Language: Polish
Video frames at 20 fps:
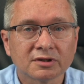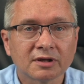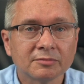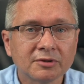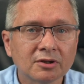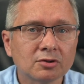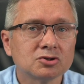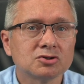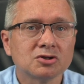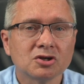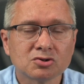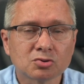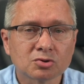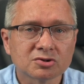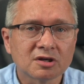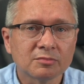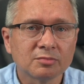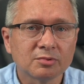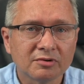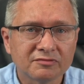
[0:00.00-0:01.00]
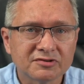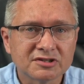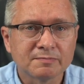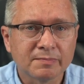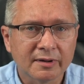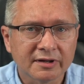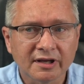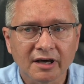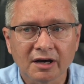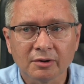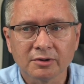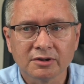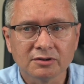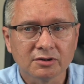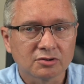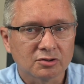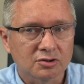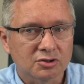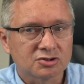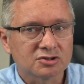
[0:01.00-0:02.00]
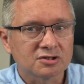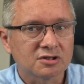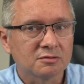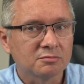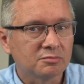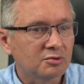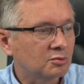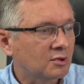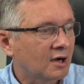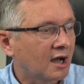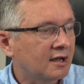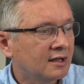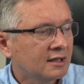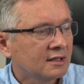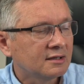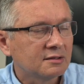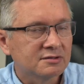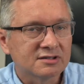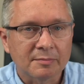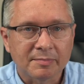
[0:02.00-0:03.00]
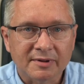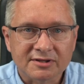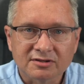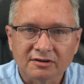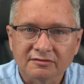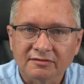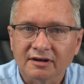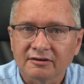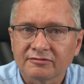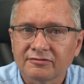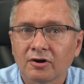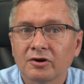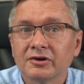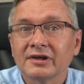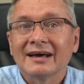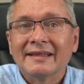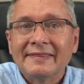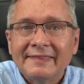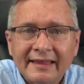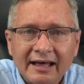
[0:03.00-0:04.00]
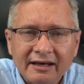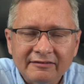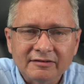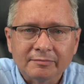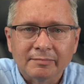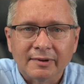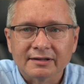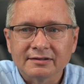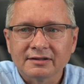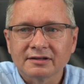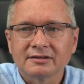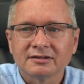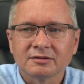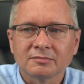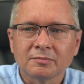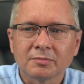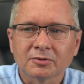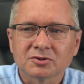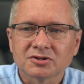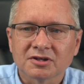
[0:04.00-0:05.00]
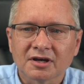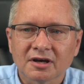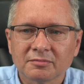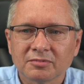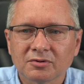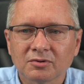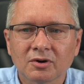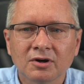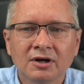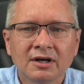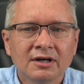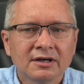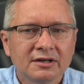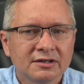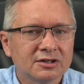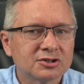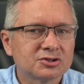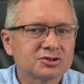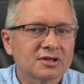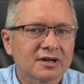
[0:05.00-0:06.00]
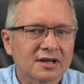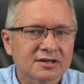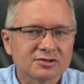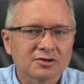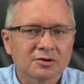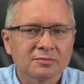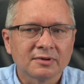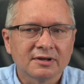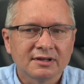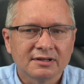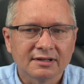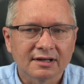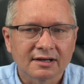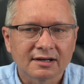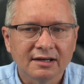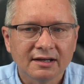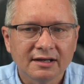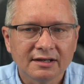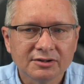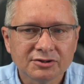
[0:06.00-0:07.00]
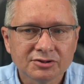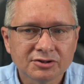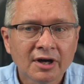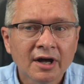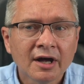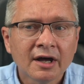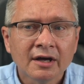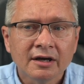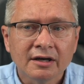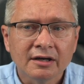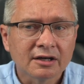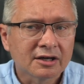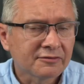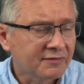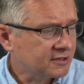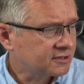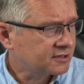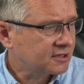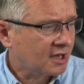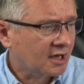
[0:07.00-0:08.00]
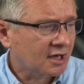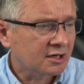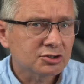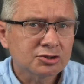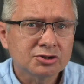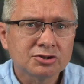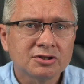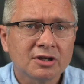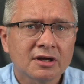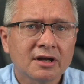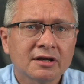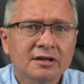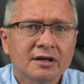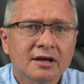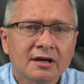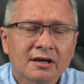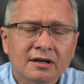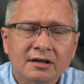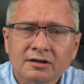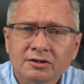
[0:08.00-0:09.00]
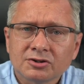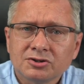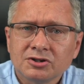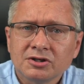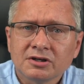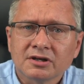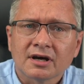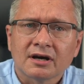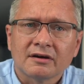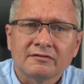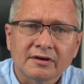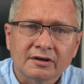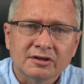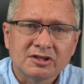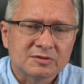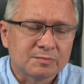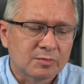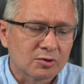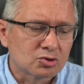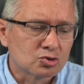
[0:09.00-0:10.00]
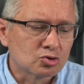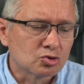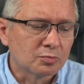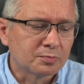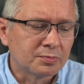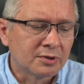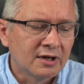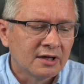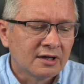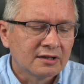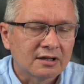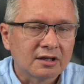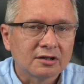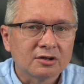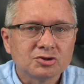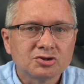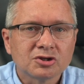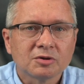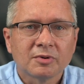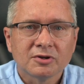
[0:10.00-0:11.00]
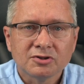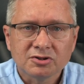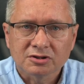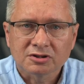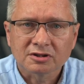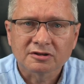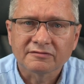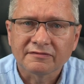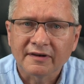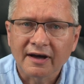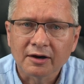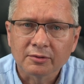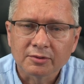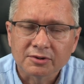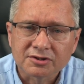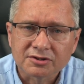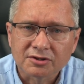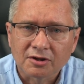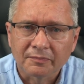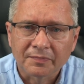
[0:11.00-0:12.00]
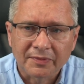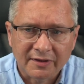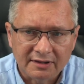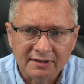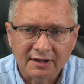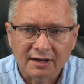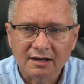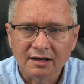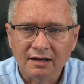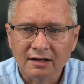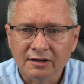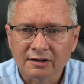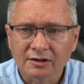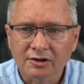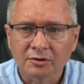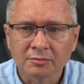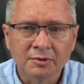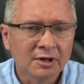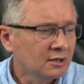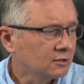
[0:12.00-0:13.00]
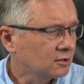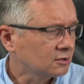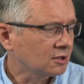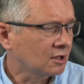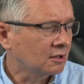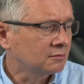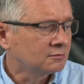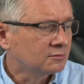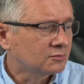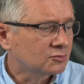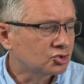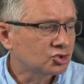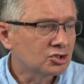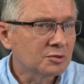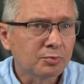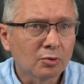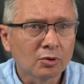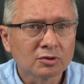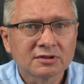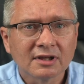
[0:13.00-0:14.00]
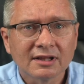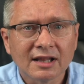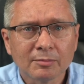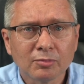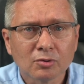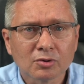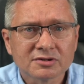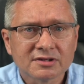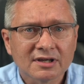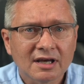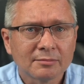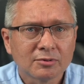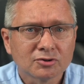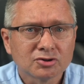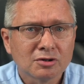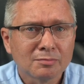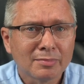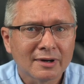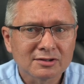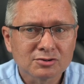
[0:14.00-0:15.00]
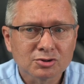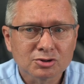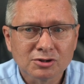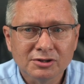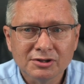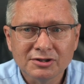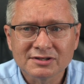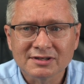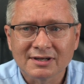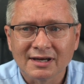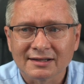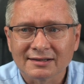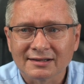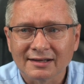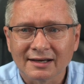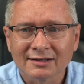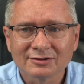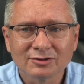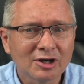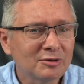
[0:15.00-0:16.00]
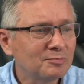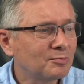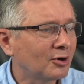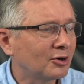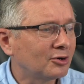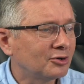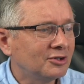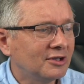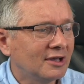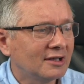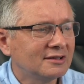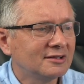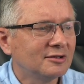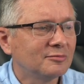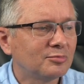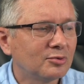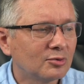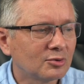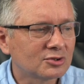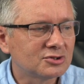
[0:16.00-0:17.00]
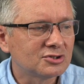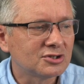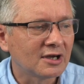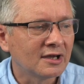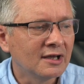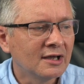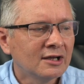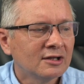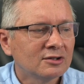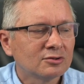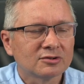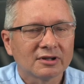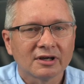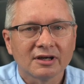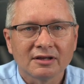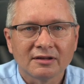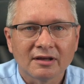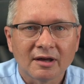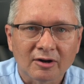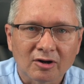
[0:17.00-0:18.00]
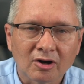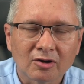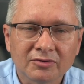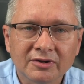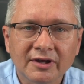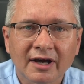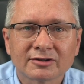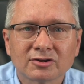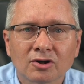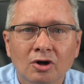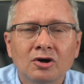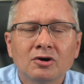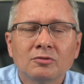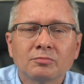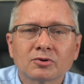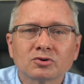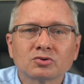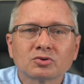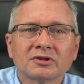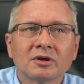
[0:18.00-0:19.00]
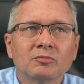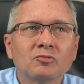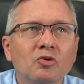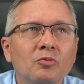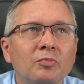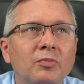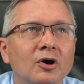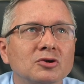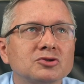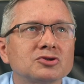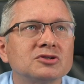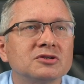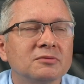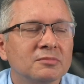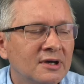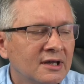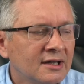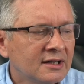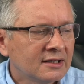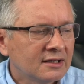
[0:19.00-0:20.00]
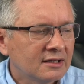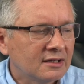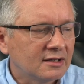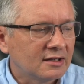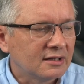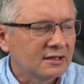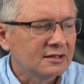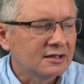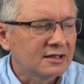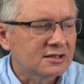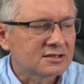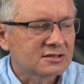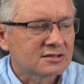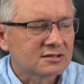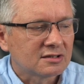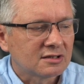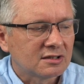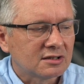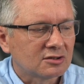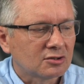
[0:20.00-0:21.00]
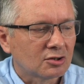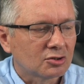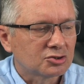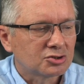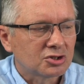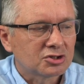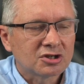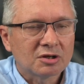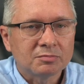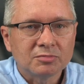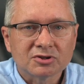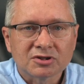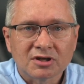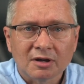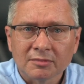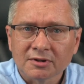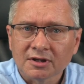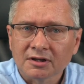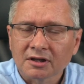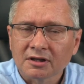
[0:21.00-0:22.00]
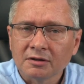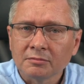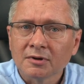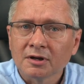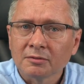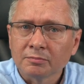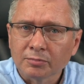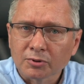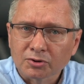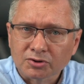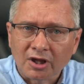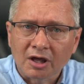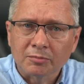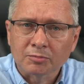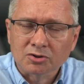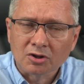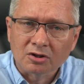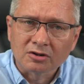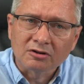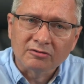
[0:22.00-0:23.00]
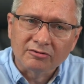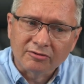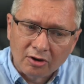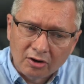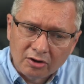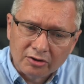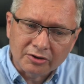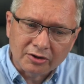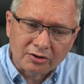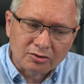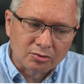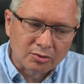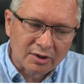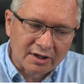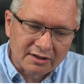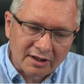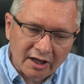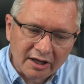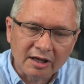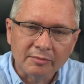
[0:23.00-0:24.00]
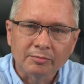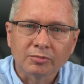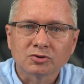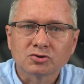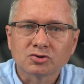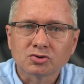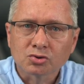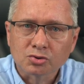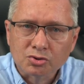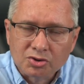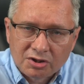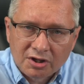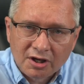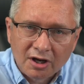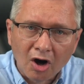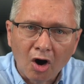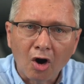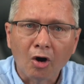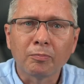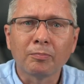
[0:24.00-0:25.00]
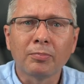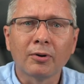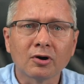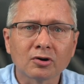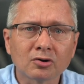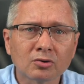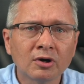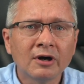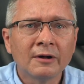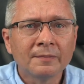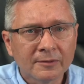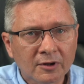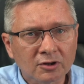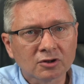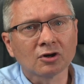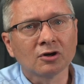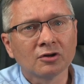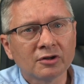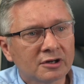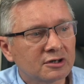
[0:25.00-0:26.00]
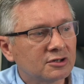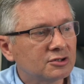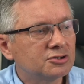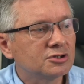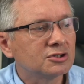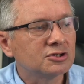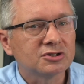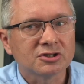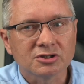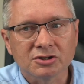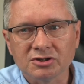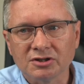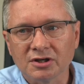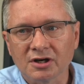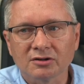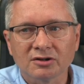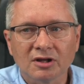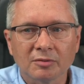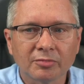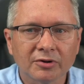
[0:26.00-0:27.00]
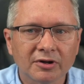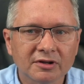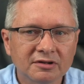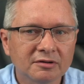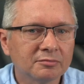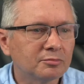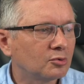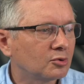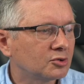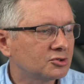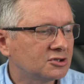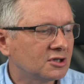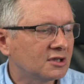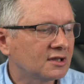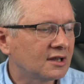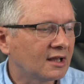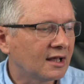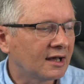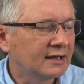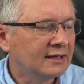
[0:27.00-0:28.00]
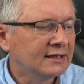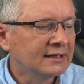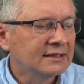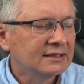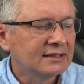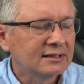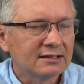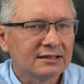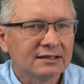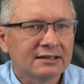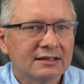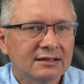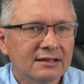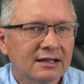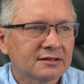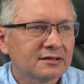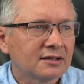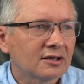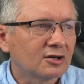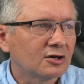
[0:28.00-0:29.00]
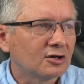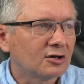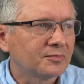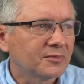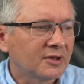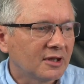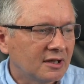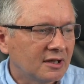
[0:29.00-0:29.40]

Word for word: tam nie dość, że instrukcje były wspaniałe, no to jeszcze była zapasowa folia na wypadek, gdyby potrzeba było jeszcze raz ją nakleić. E, kwestia ścierania rysika, w jaki sposób ten rysik będzie trwały z tą naklejką, no to Trzy punkty dla Buksa, bo się bardzo ślizga, tak? No i po jednym punkcie, tutaj niejako, niejako to produktem ubocznym e, jest e, to, że jeżeli piszemy na takim, po takiej porządnej folii, która daje poczucie oporu, no to rysik się ściera tutaj po jednym punkcie dla, e, dla tego